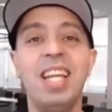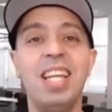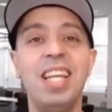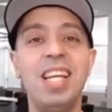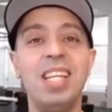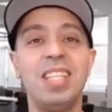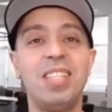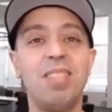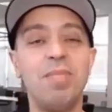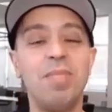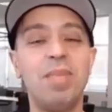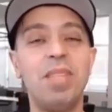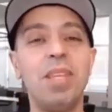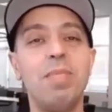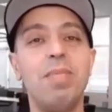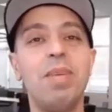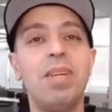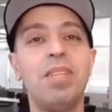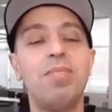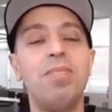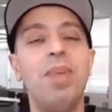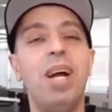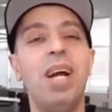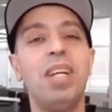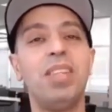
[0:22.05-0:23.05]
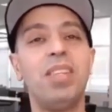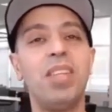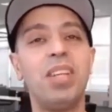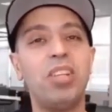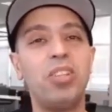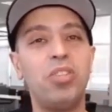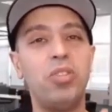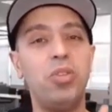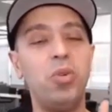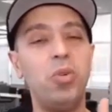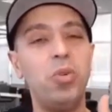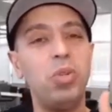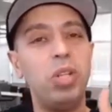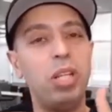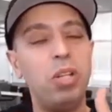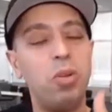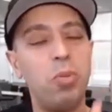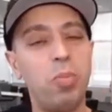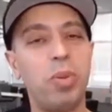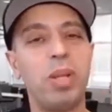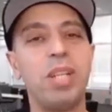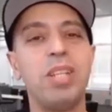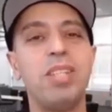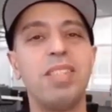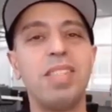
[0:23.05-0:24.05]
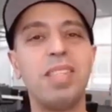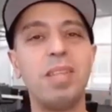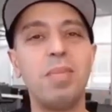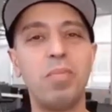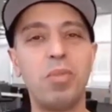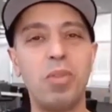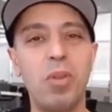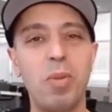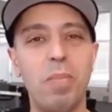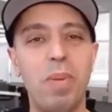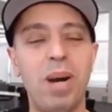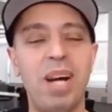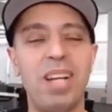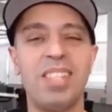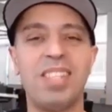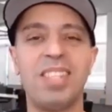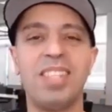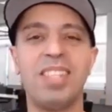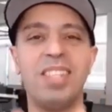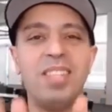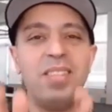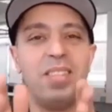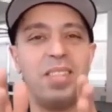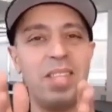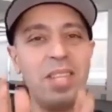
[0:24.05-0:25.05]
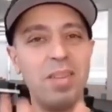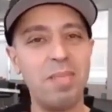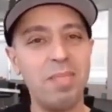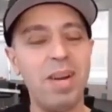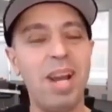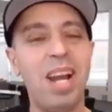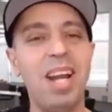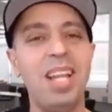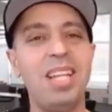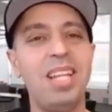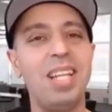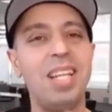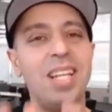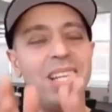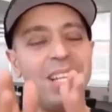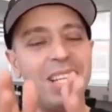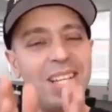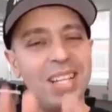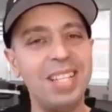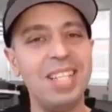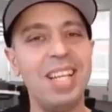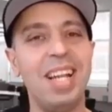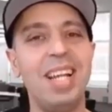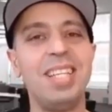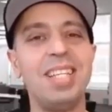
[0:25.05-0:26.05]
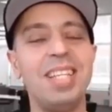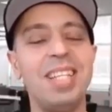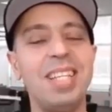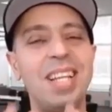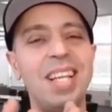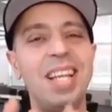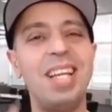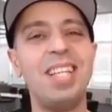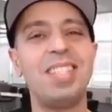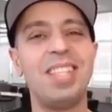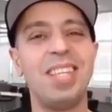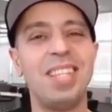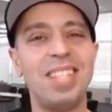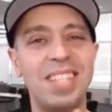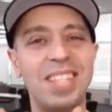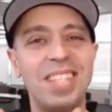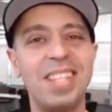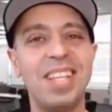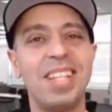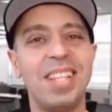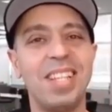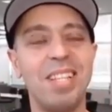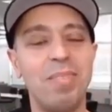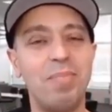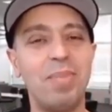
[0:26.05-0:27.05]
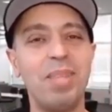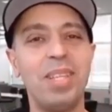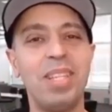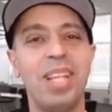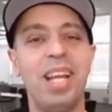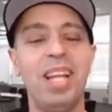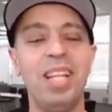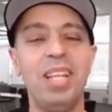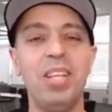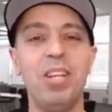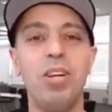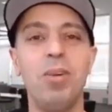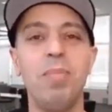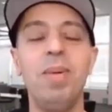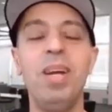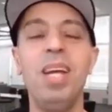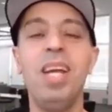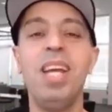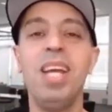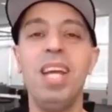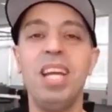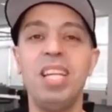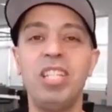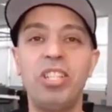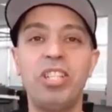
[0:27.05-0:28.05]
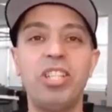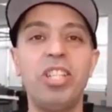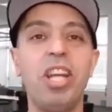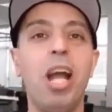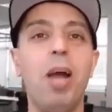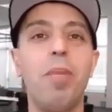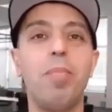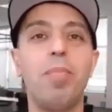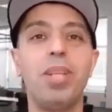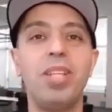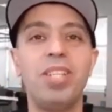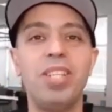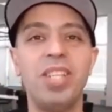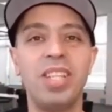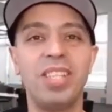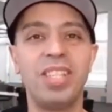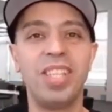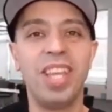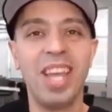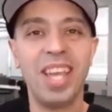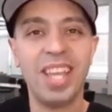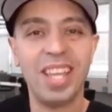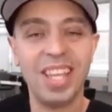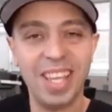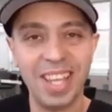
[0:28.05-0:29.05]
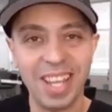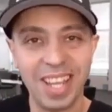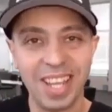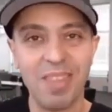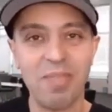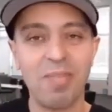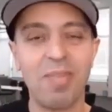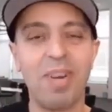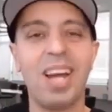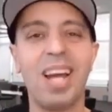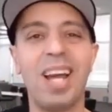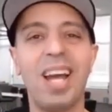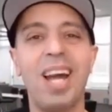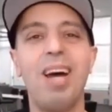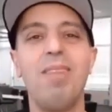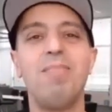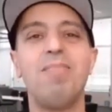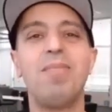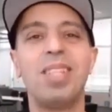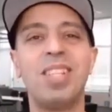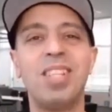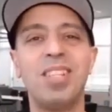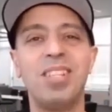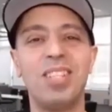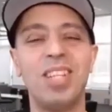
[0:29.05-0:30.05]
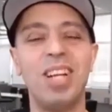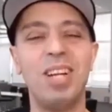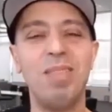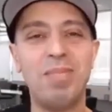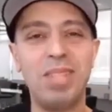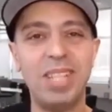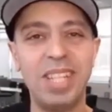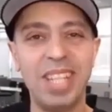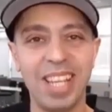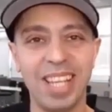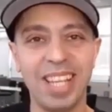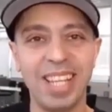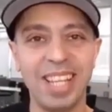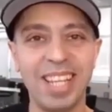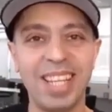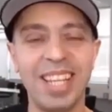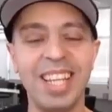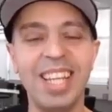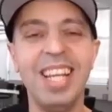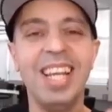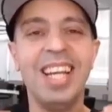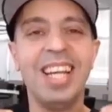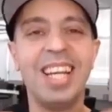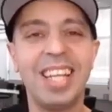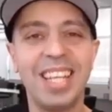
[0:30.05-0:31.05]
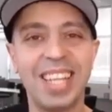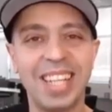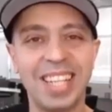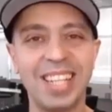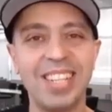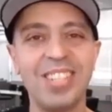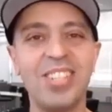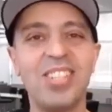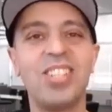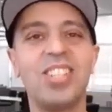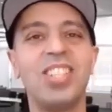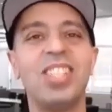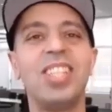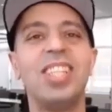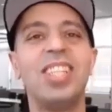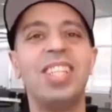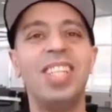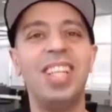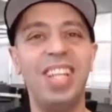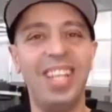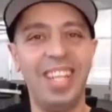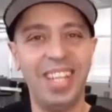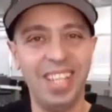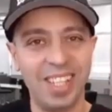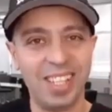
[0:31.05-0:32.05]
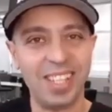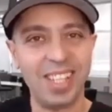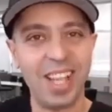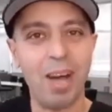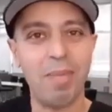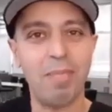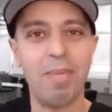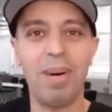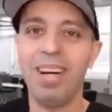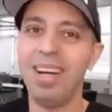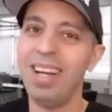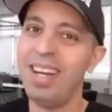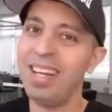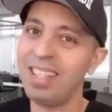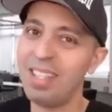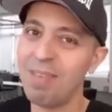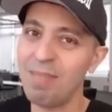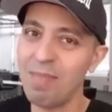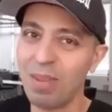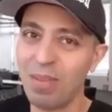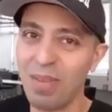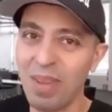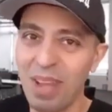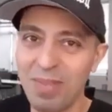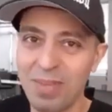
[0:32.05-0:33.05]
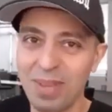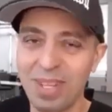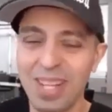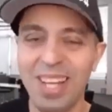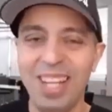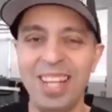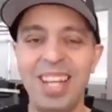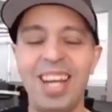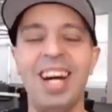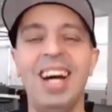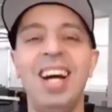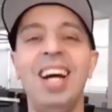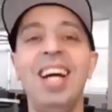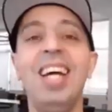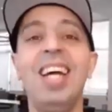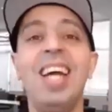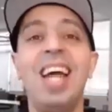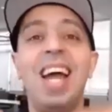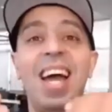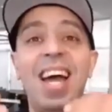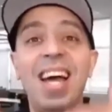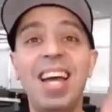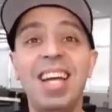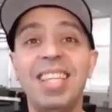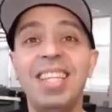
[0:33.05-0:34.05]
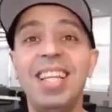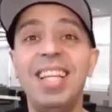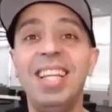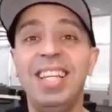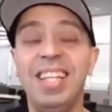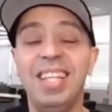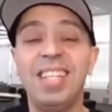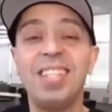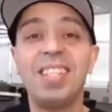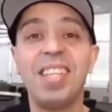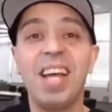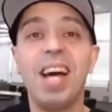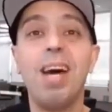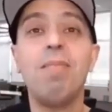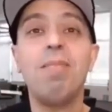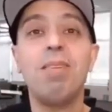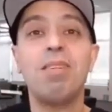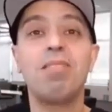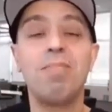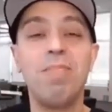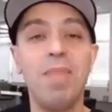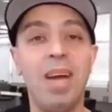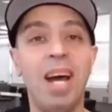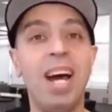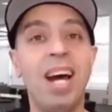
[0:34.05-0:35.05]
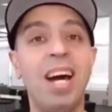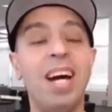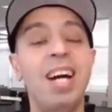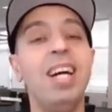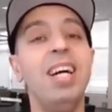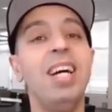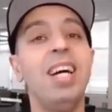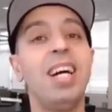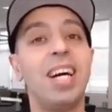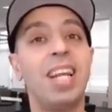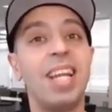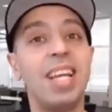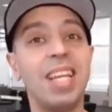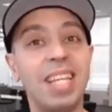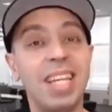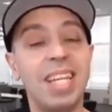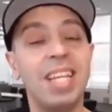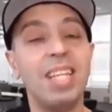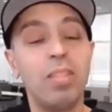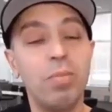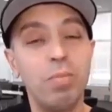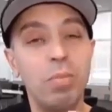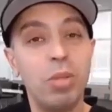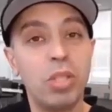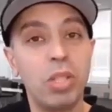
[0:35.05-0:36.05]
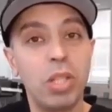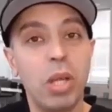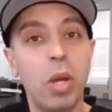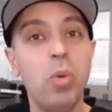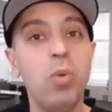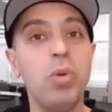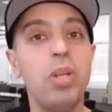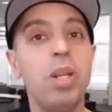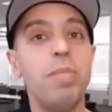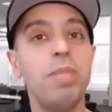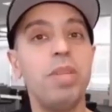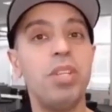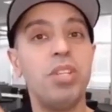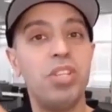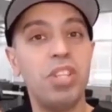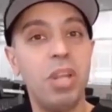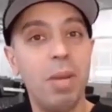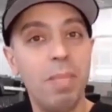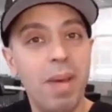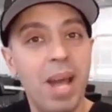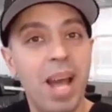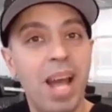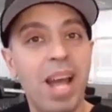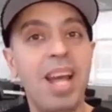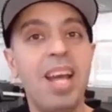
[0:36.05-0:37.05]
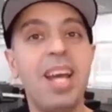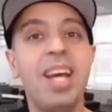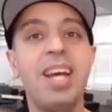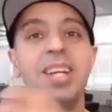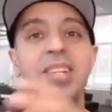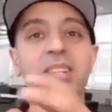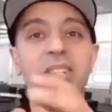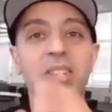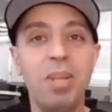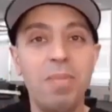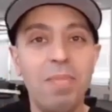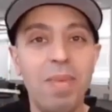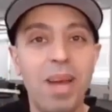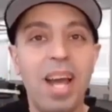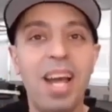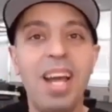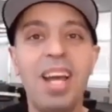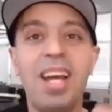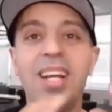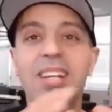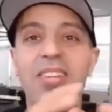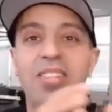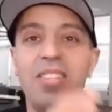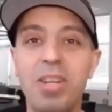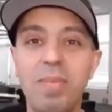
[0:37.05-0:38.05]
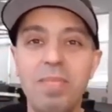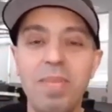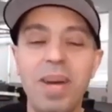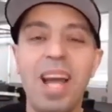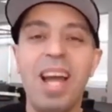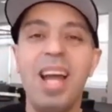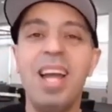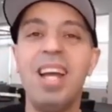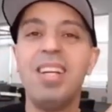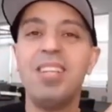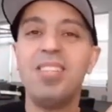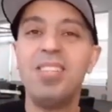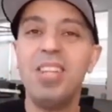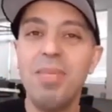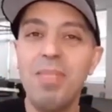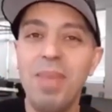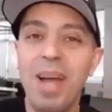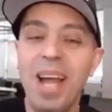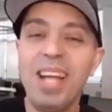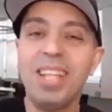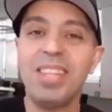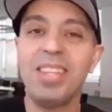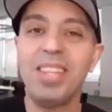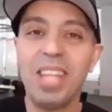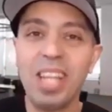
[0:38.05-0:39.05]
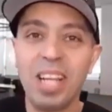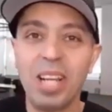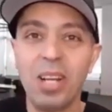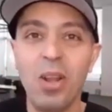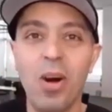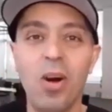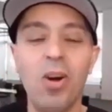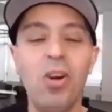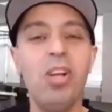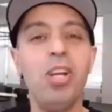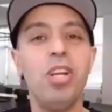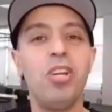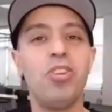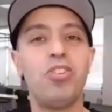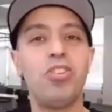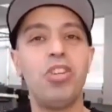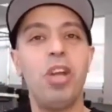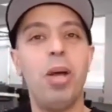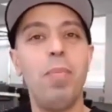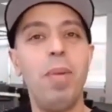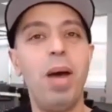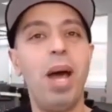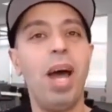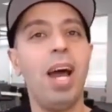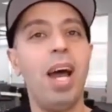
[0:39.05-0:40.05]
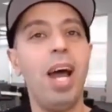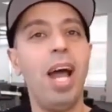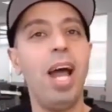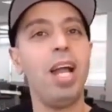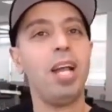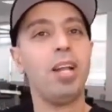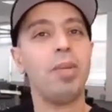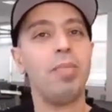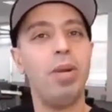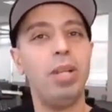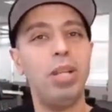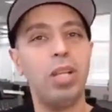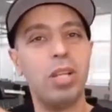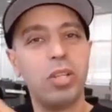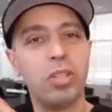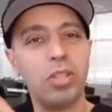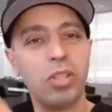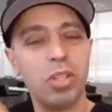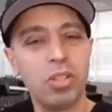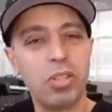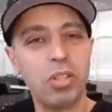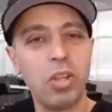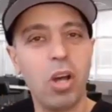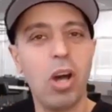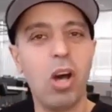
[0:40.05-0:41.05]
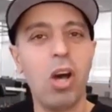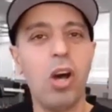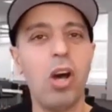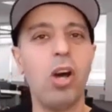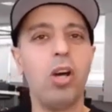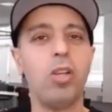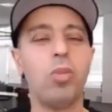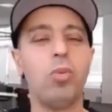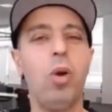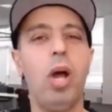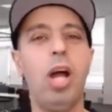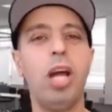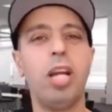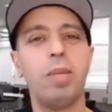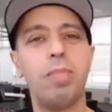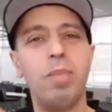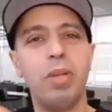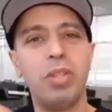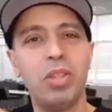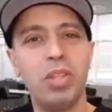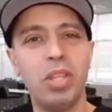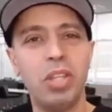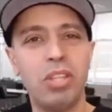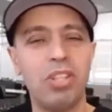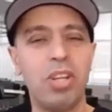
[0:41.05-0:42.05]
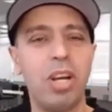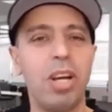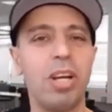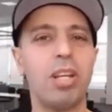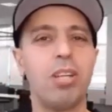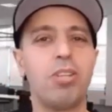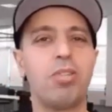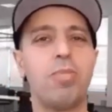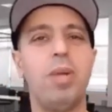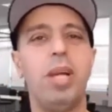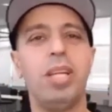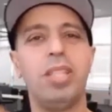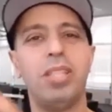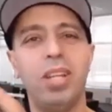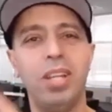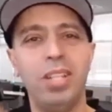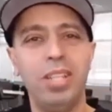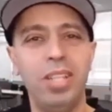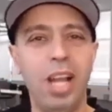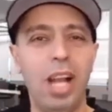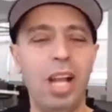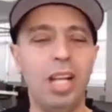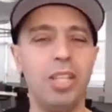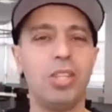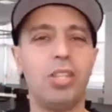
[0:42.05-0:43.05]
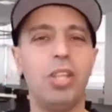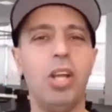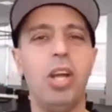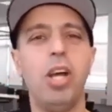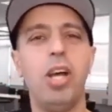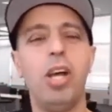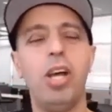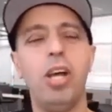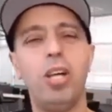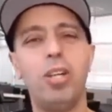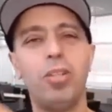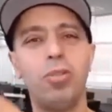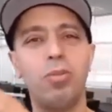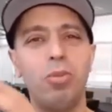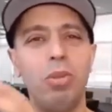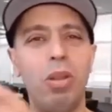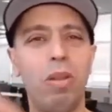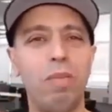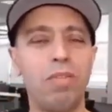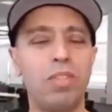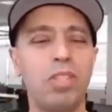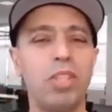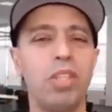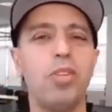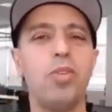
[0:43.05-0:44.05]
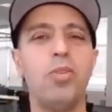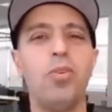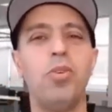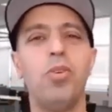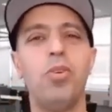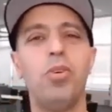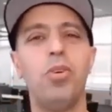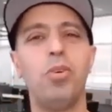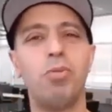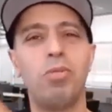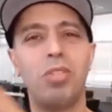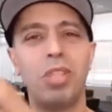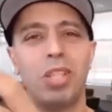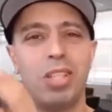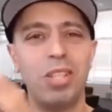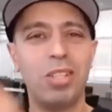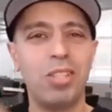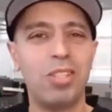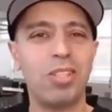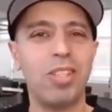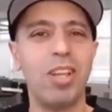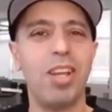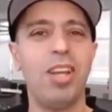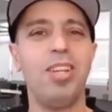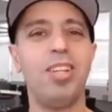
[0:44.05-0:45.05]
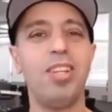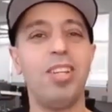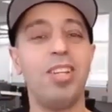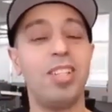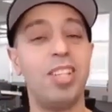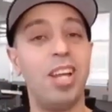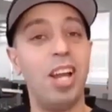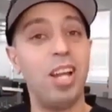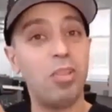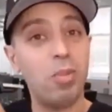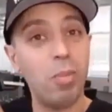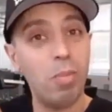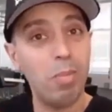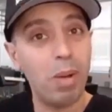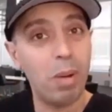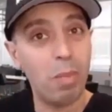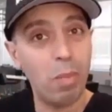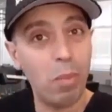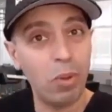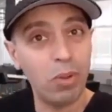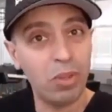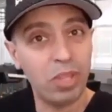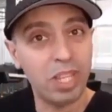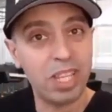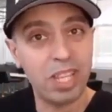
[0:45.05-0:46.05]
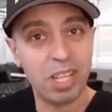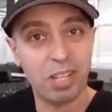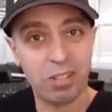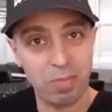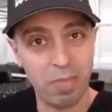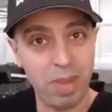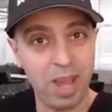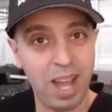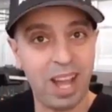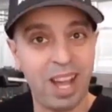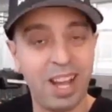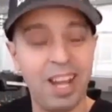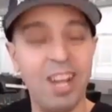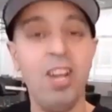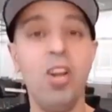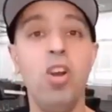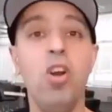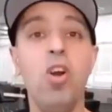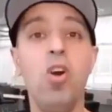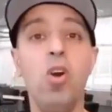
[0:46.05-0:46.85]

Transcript: لازم ديما يا جماعة نرجعوا للبرانسيب دو باز ديما على يعني الأساسيات اللي بدينا عليهم الشعب الجزائري فخامة الشعب الجزائري خرج ضد العصابة هذه متفاهمين عليها هذه العصابة يا جماعة راهي كانت متكونة من جماعات جماعات جماعات جماعات ديكلون جماعة حكم الاقتصاد وحكم التجاره جمعت عليه حداد ولفسي وسيدي السعيد هاد ما بونديه جماعه